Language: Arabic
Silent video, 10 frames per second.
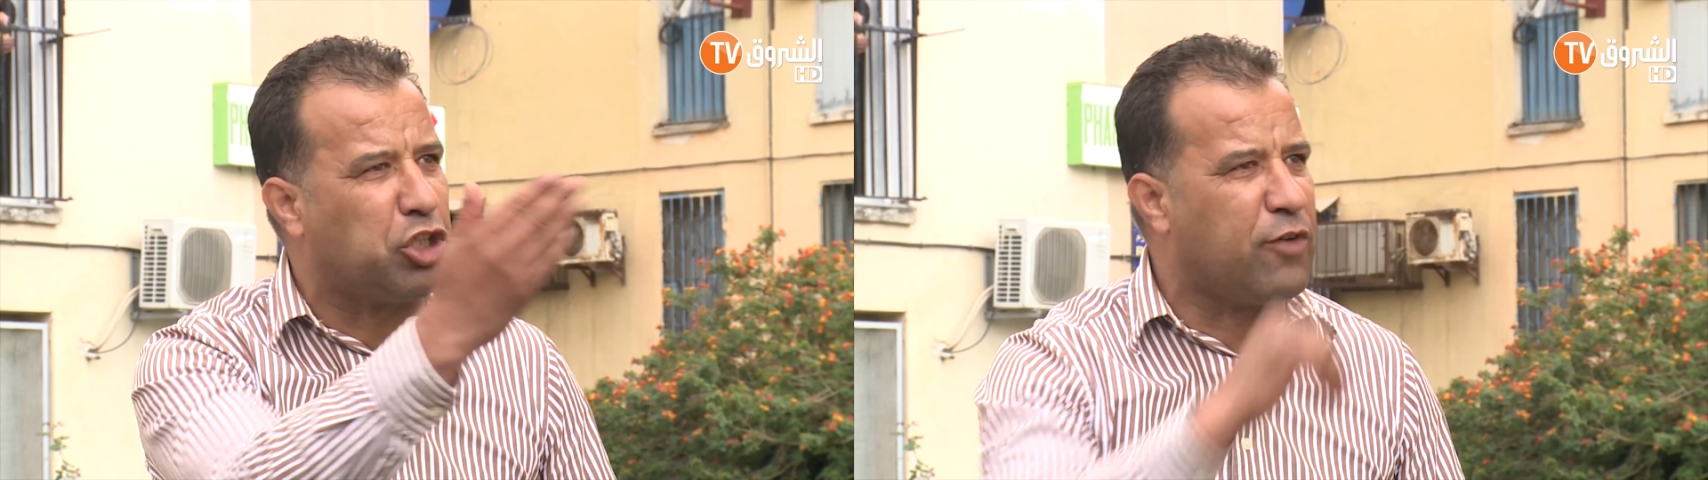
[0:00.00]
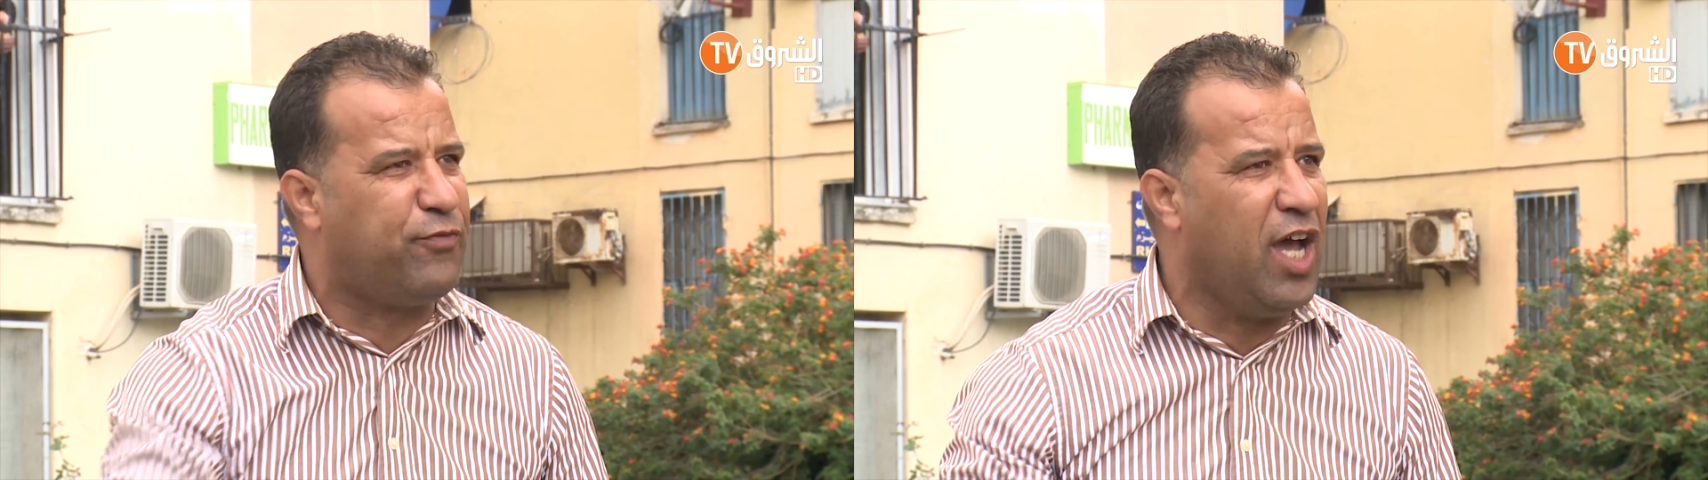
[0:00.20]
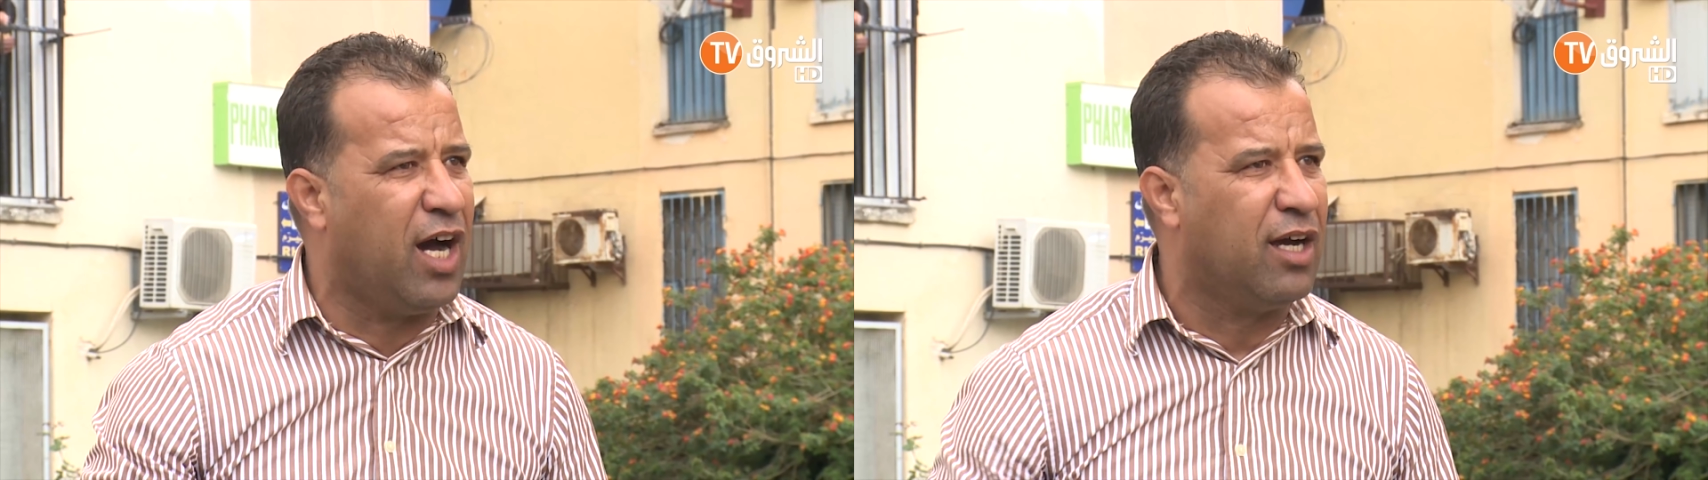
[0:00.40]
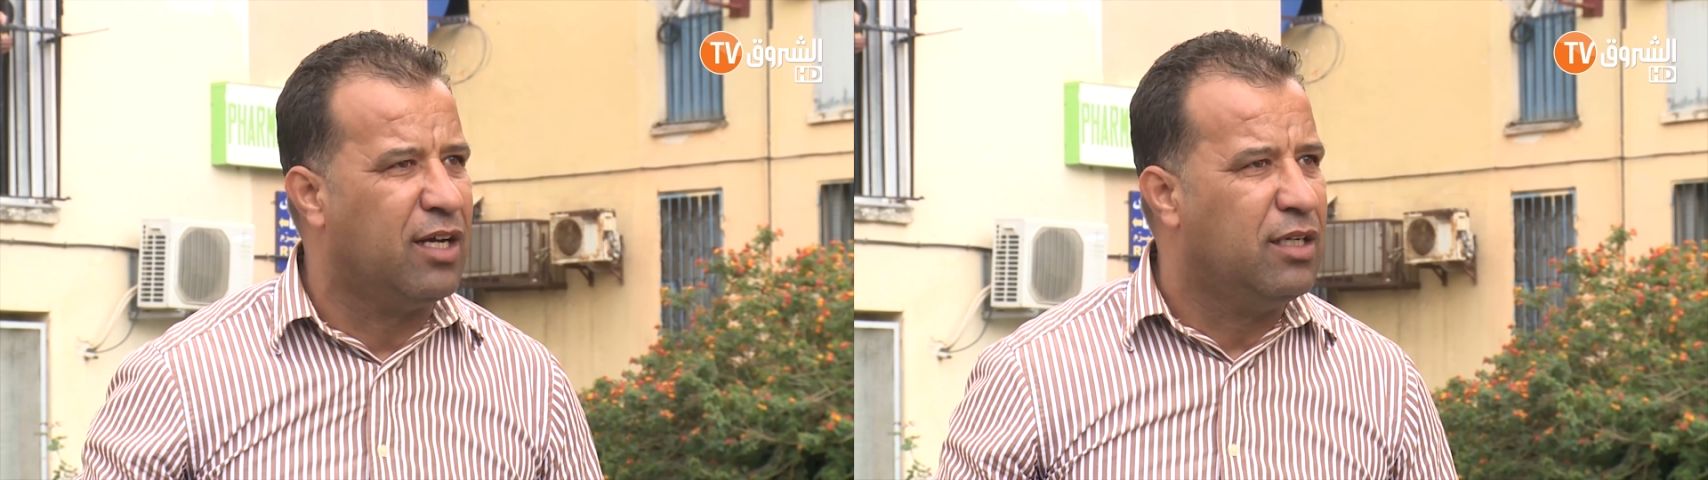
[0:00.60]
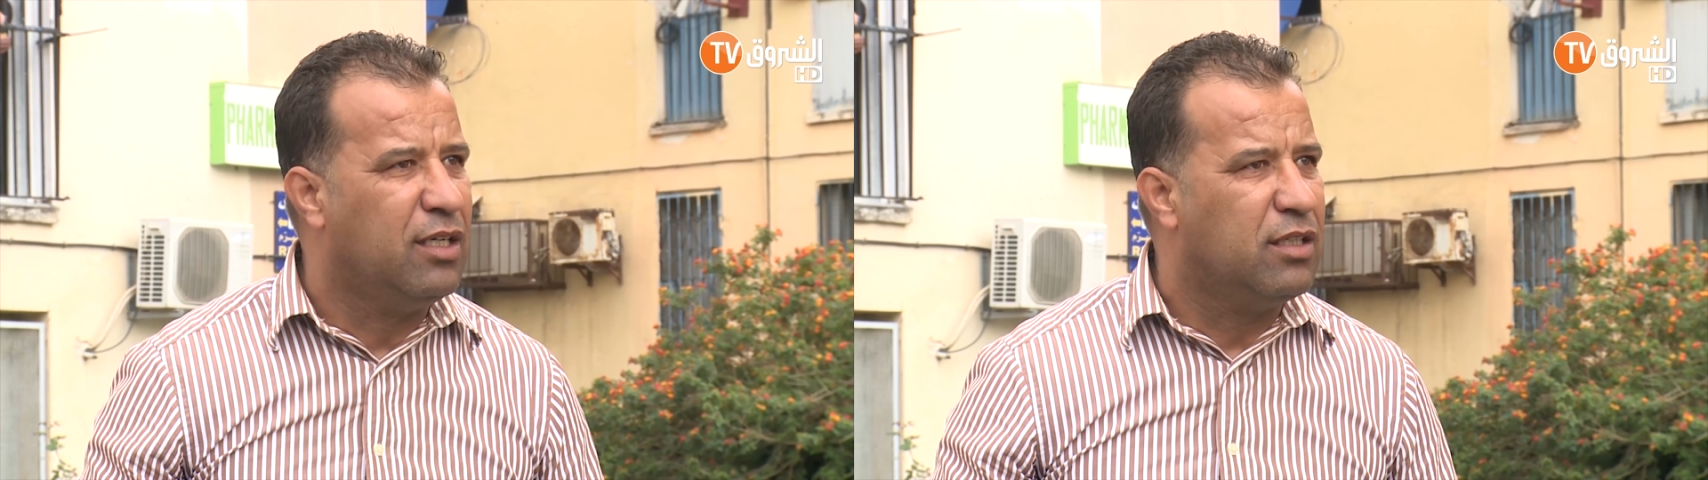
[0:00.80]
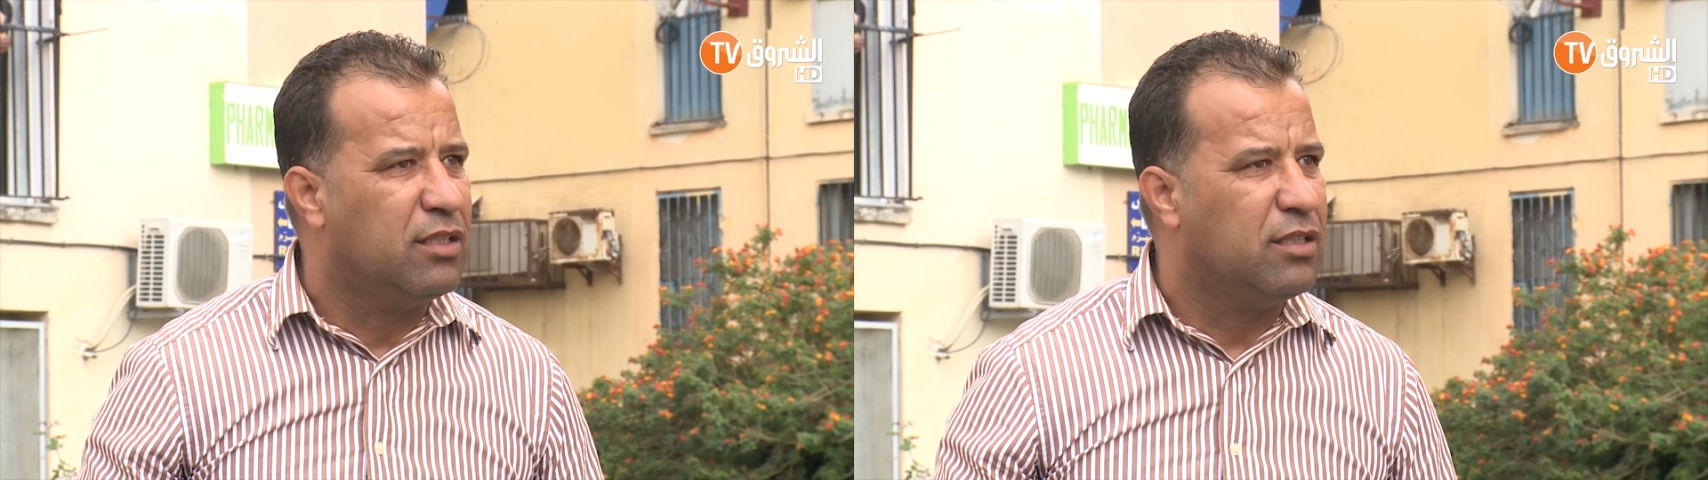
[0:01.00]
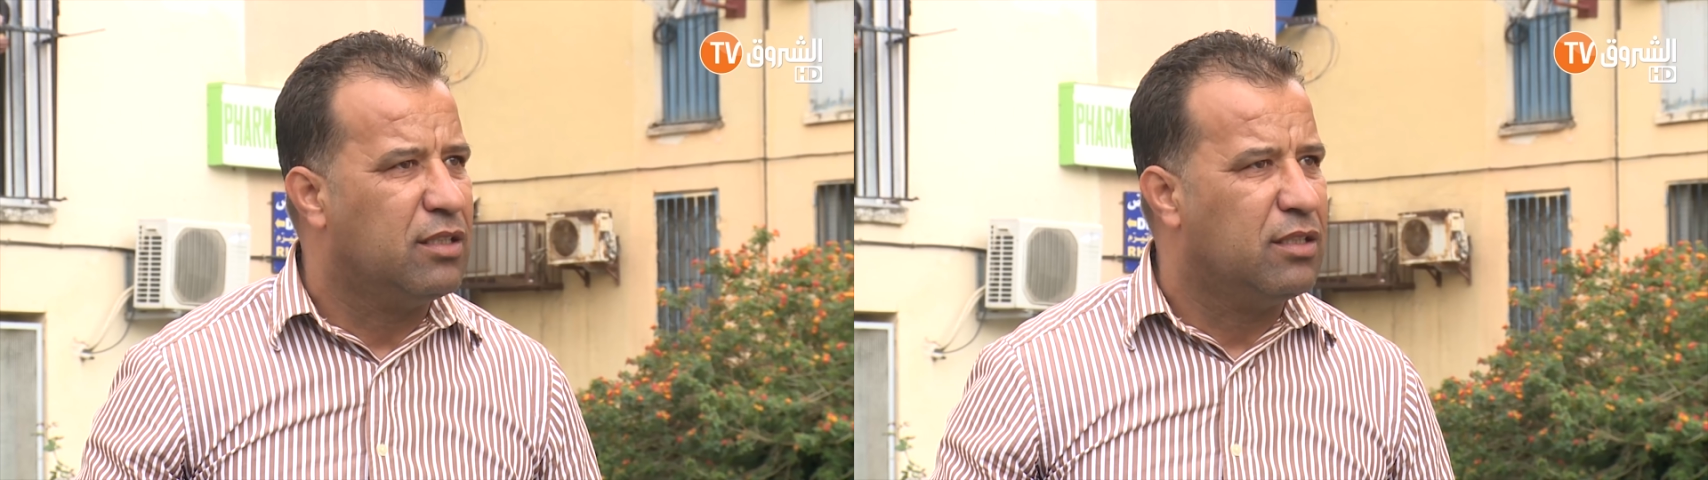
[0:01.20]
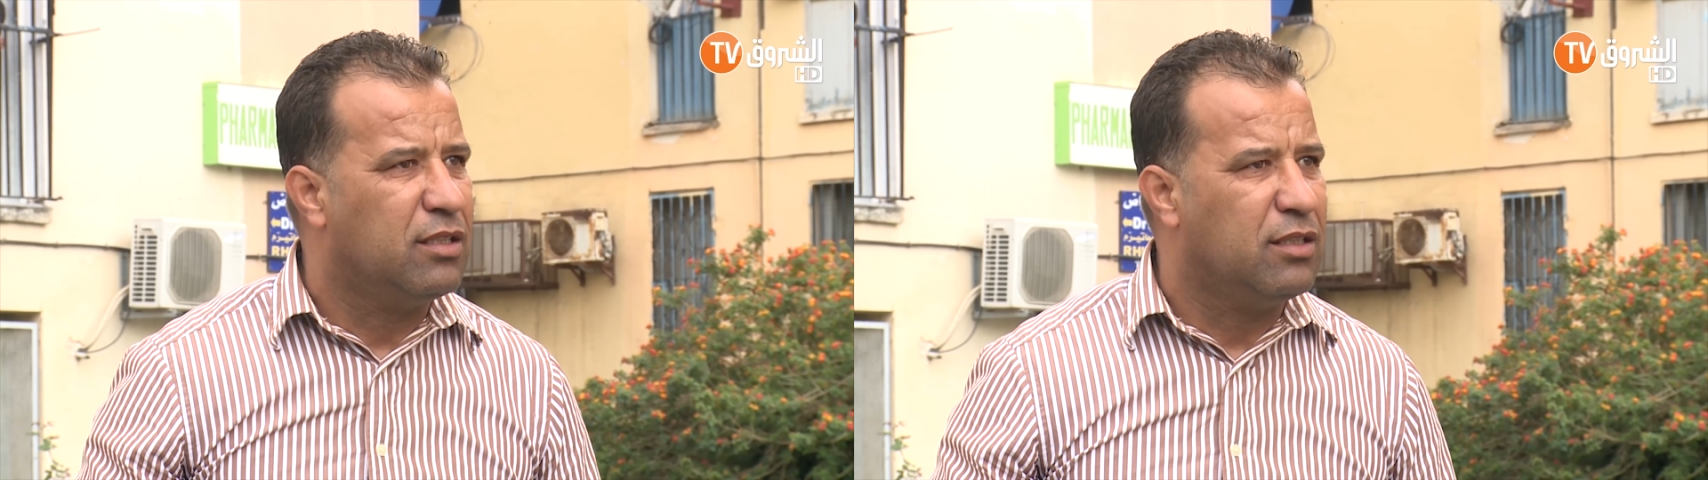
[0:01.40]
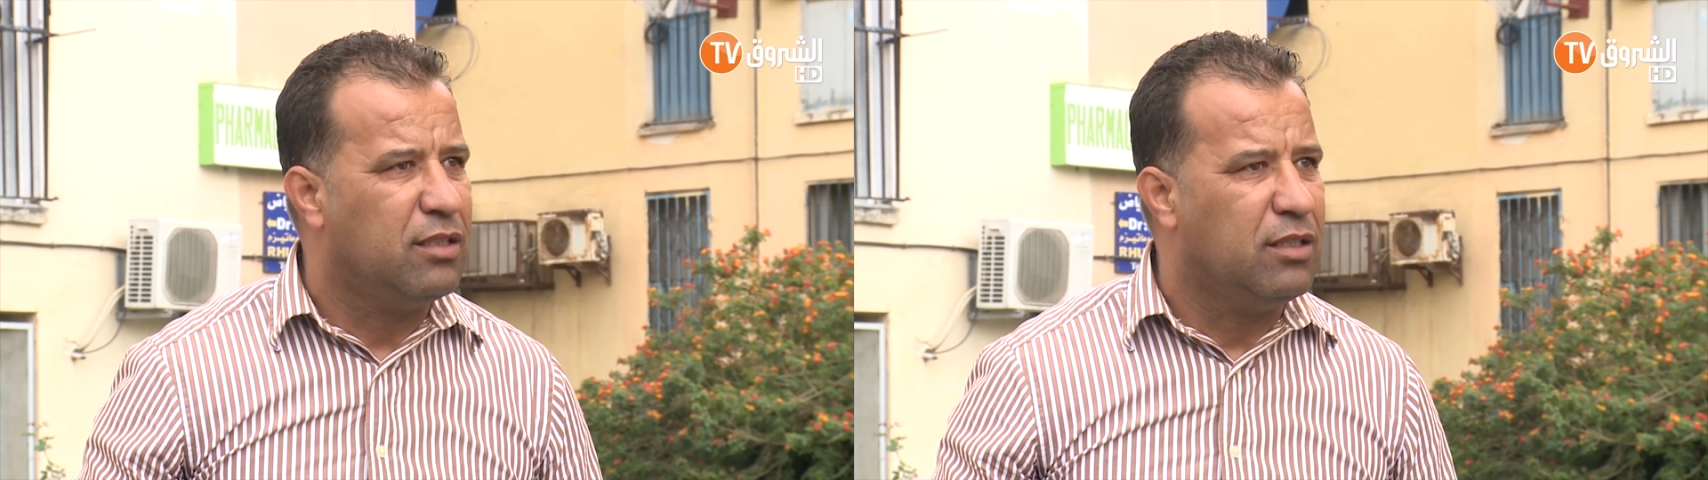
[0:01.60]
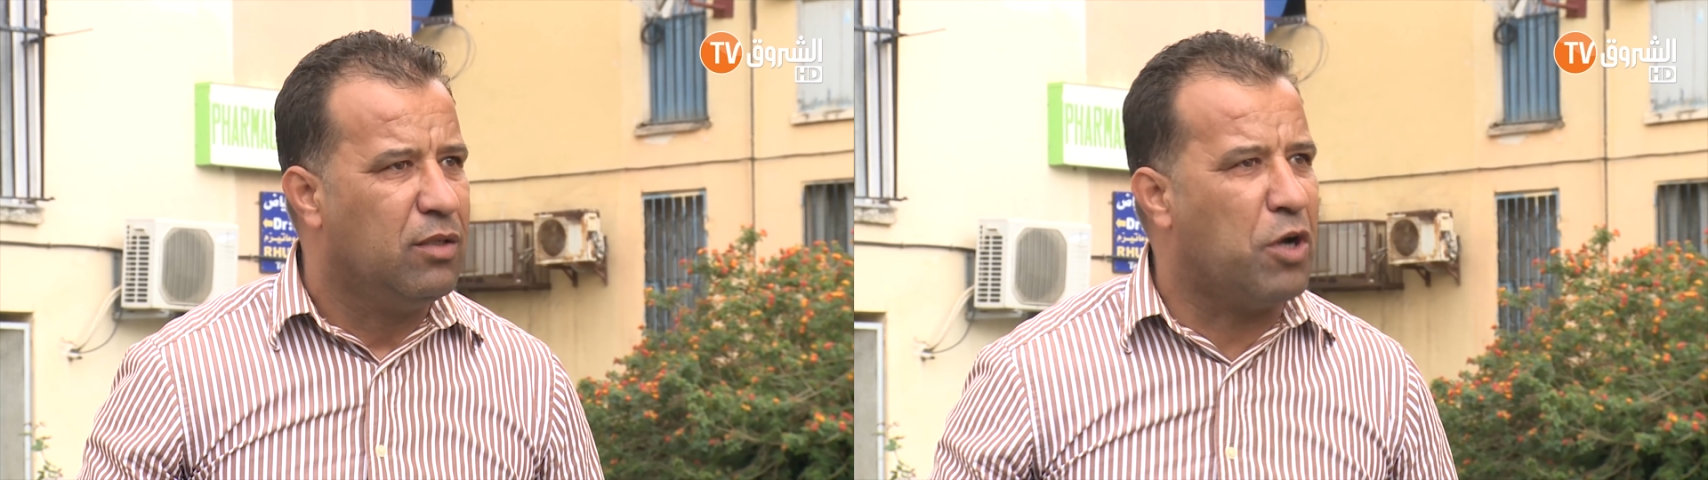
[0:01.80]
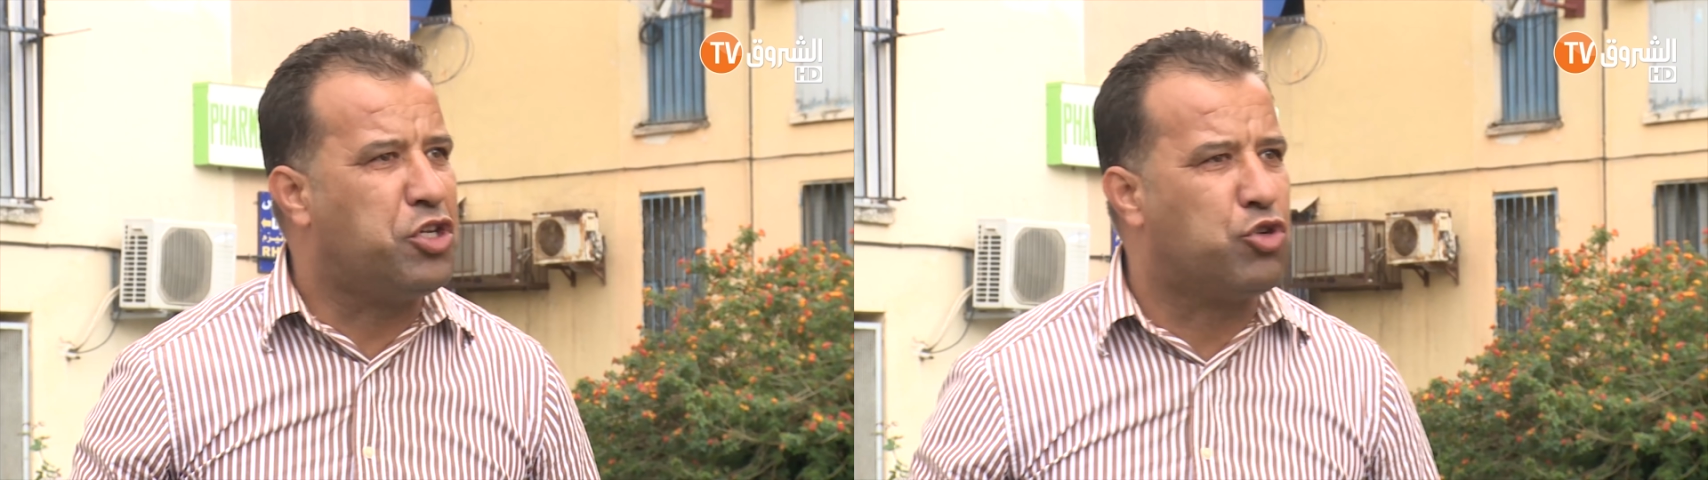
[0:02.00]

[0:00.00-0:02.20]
تضرب فيها شوف واش